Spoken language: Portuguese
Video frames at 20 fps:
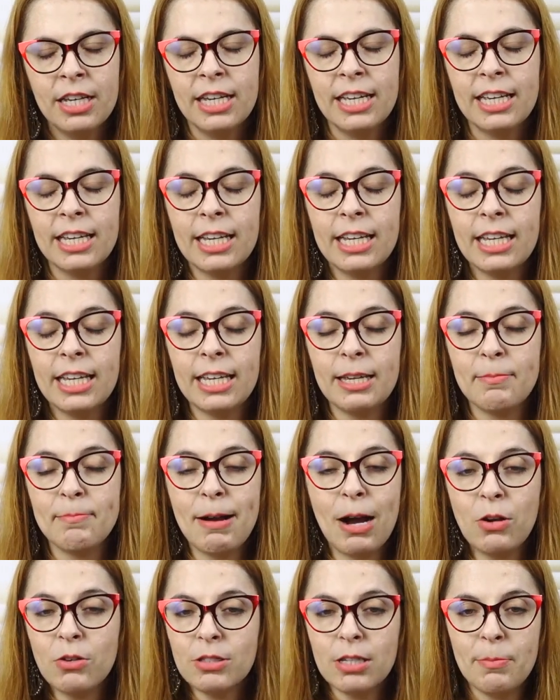E
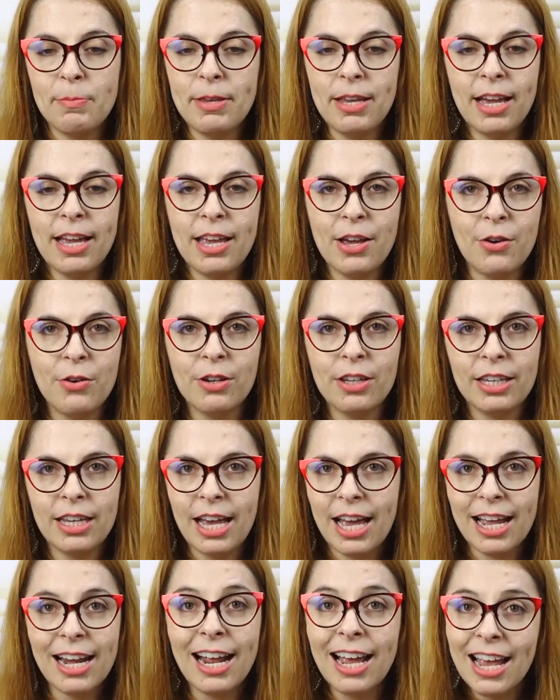mal sabia eu que
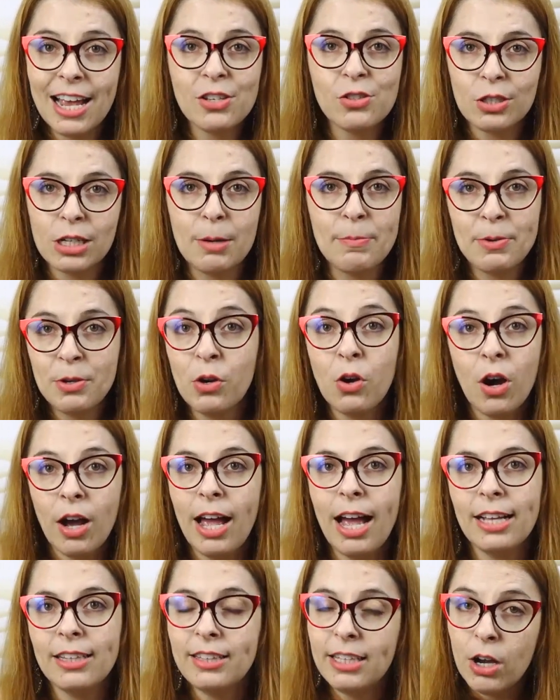era esse o caminho
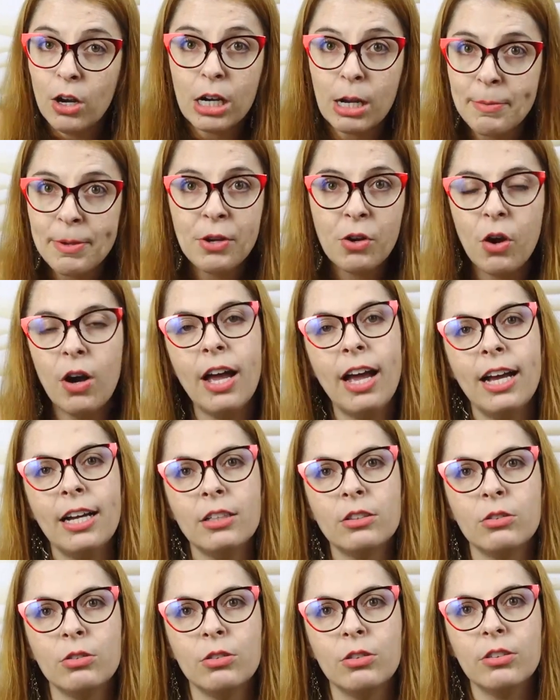correto. E é o caminho
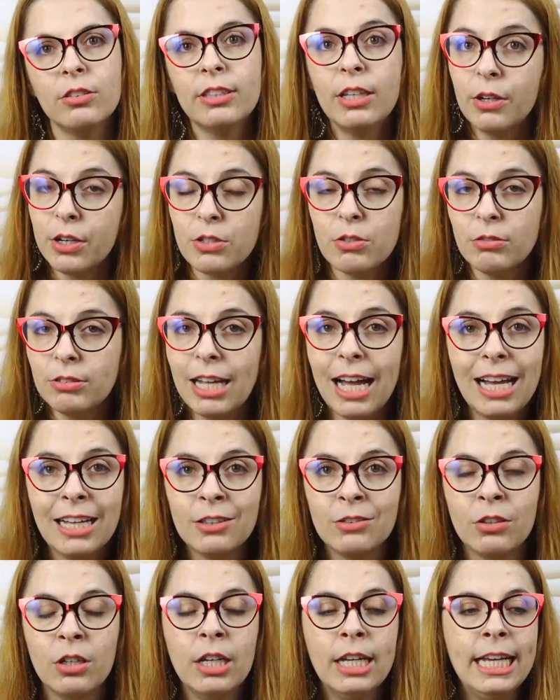correto. Deu
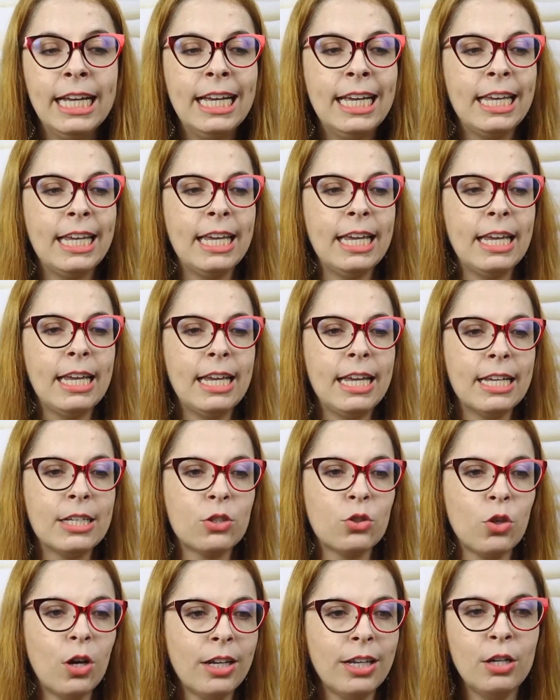resultado. E
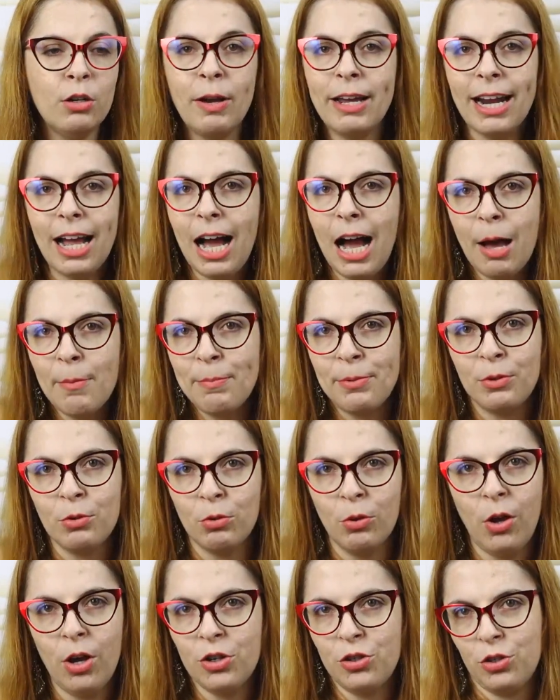só que não era rápido,
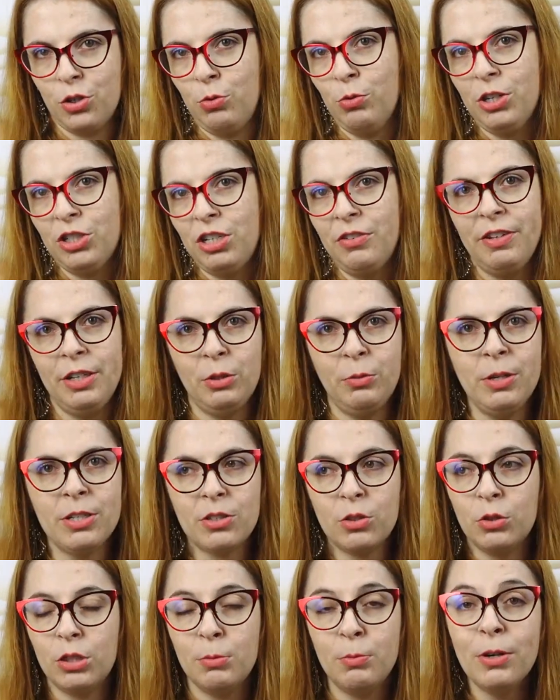lógico, eu nunca tinha feito isso.
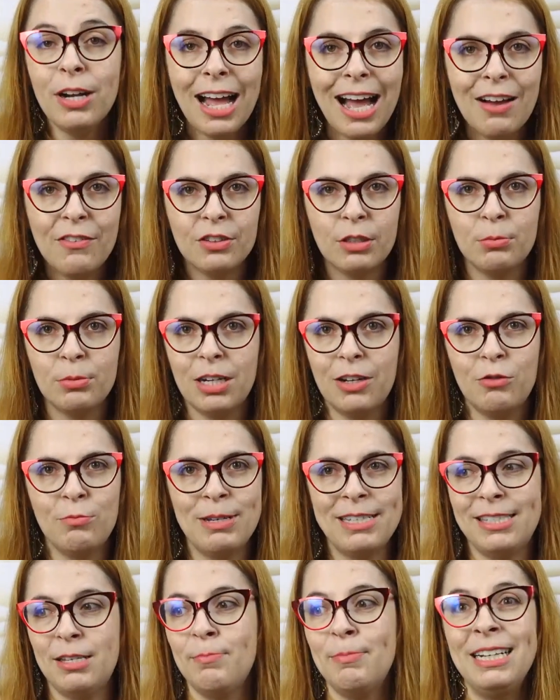Então eu demorava, demorava uma
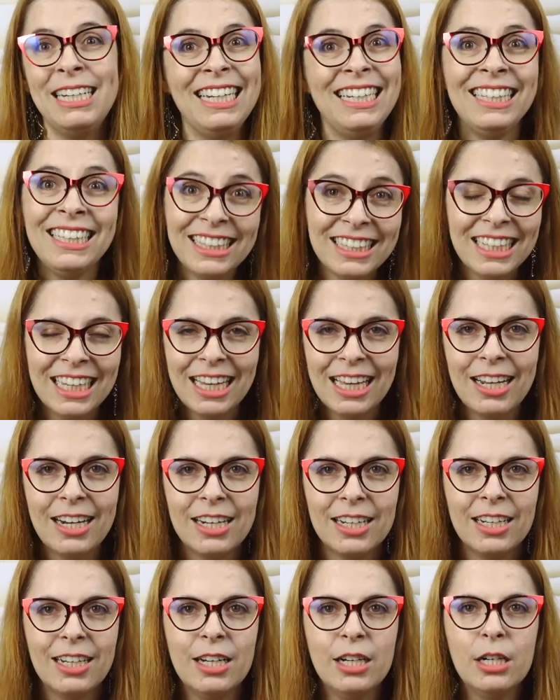semana
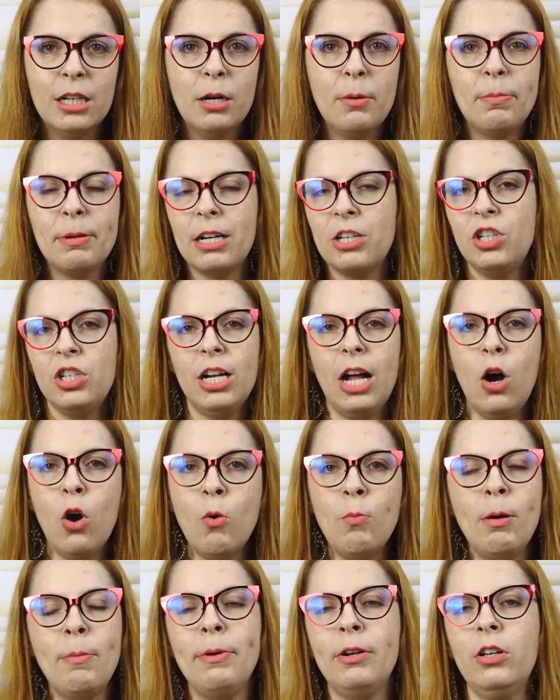inteira para tirar
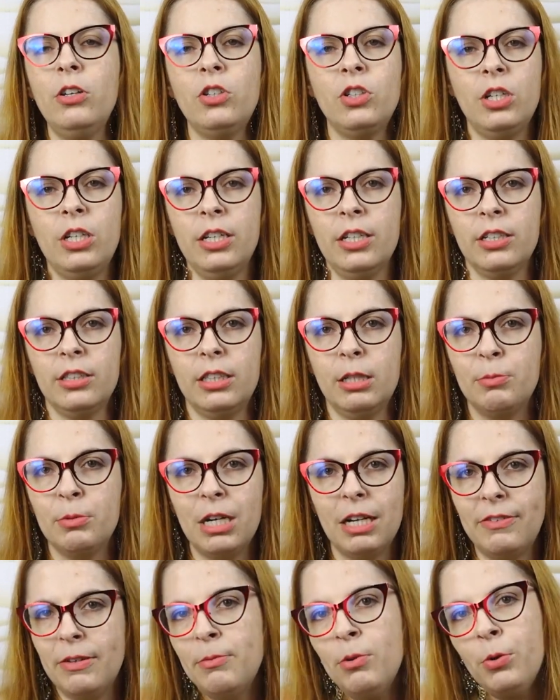uma melodia,
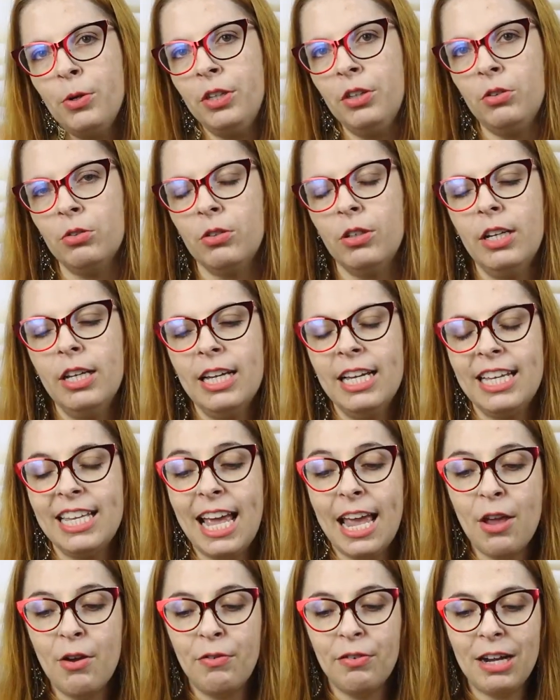demorava muito. E
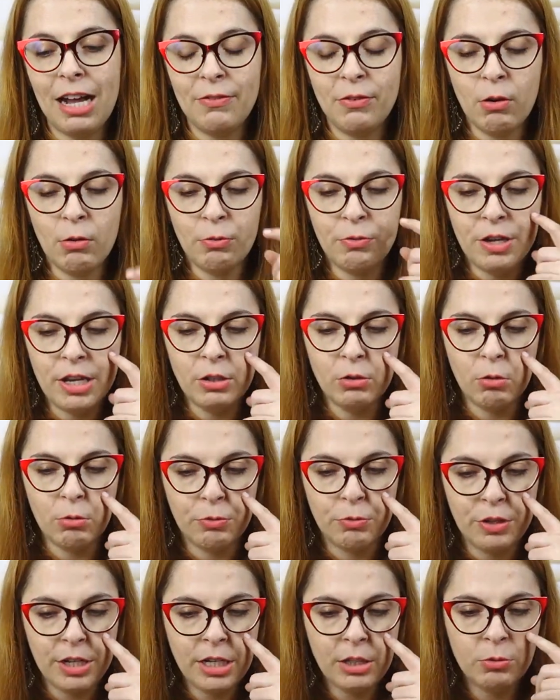aí eu ficava ouvindo,
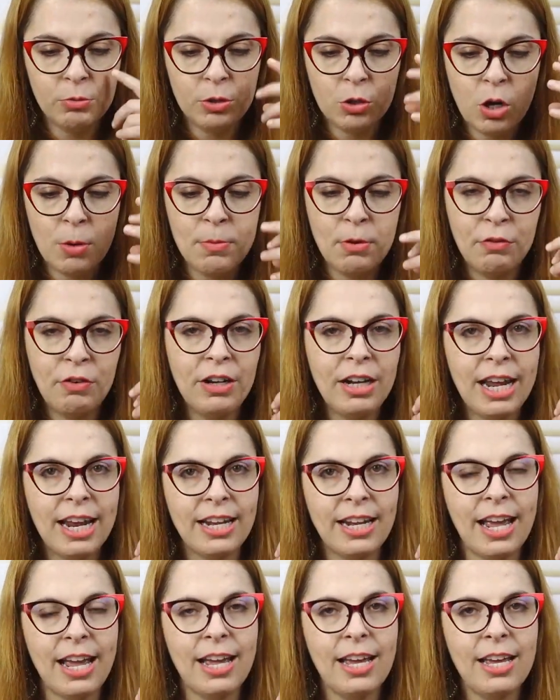ouvindo, e como eu falei, né?